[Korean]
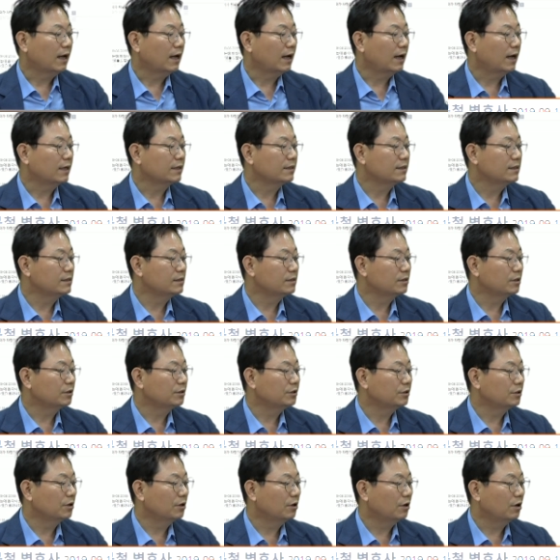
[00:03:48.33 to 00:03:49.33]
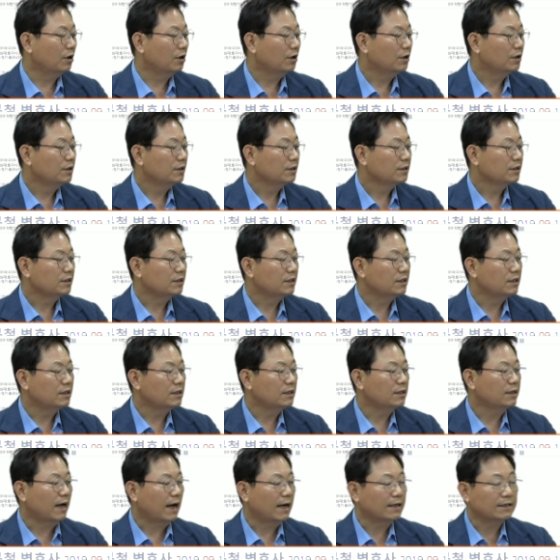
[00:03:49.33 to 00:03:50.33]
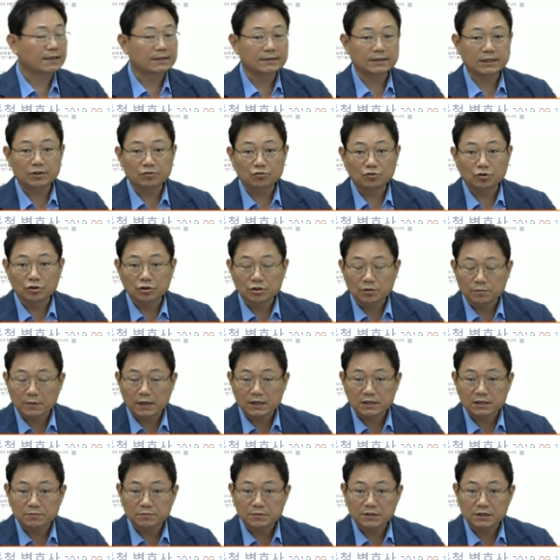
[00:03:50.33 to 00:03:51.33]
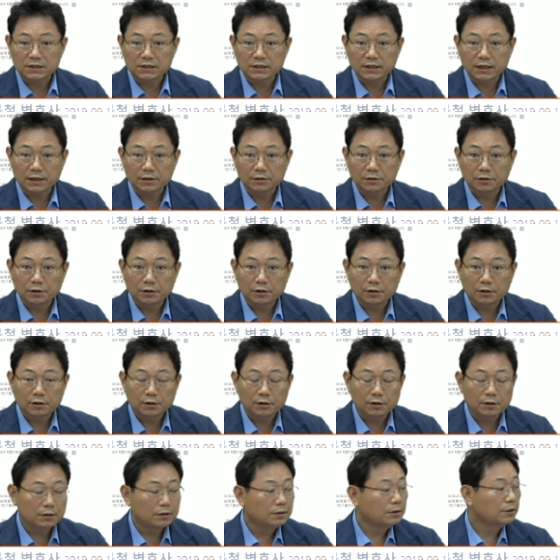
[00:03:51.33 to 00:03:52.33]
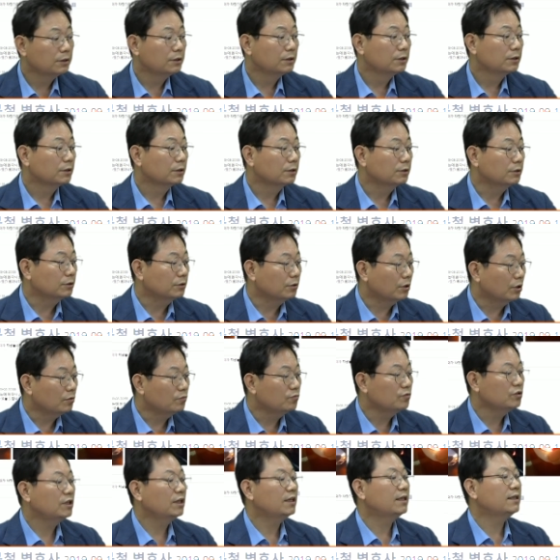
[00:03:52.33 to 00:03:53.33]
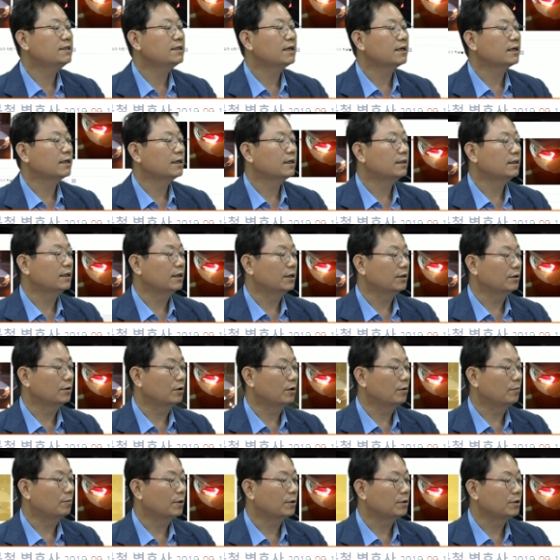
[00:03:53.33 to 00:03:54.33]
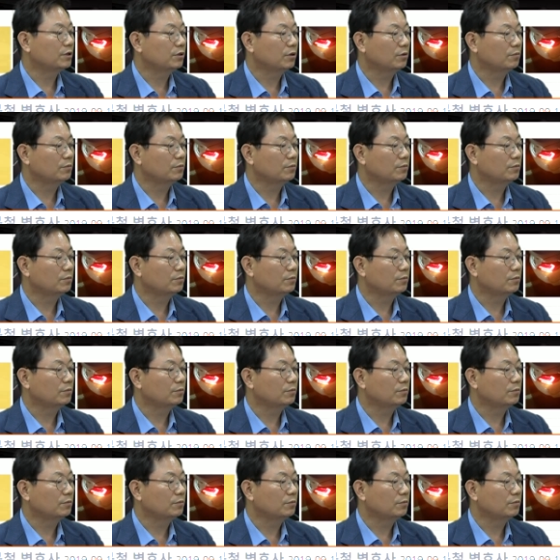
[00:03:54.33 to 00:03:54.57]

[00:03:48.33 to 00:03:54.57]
아 실선이요. 길 가장자리 구역선 말씀이신가요? 그건 문제되지 않겠네요. 바로